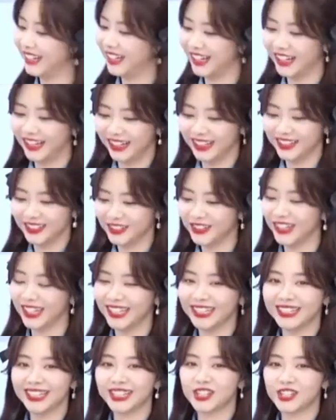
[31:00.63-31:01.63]
哎，对，
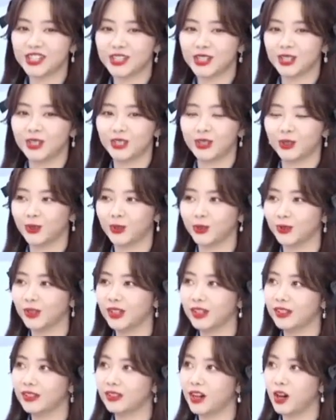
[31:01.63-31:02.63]
那个是有
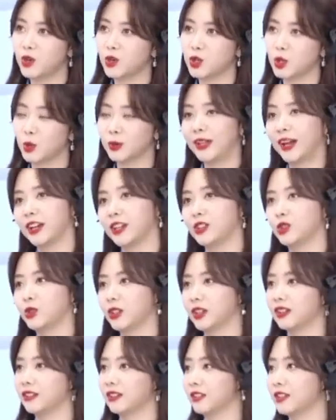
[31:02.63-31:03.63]
高中、大学
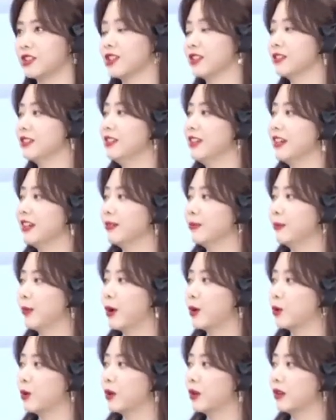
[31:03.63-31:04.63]
和成年，包
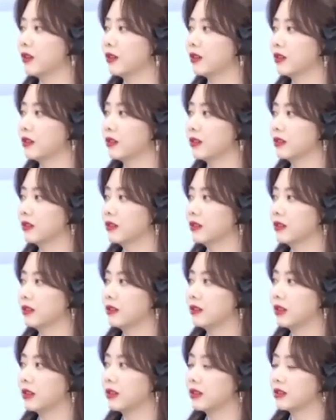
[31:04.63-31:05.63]
括
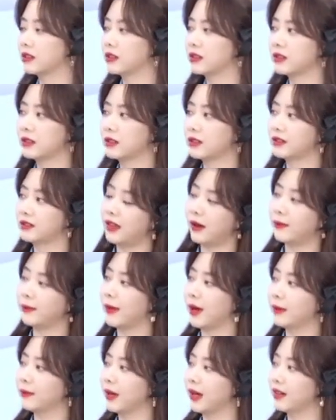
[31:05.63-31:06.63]
当
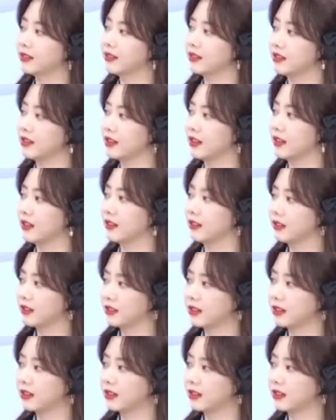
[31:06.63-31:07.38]
妈妈的这样。哦，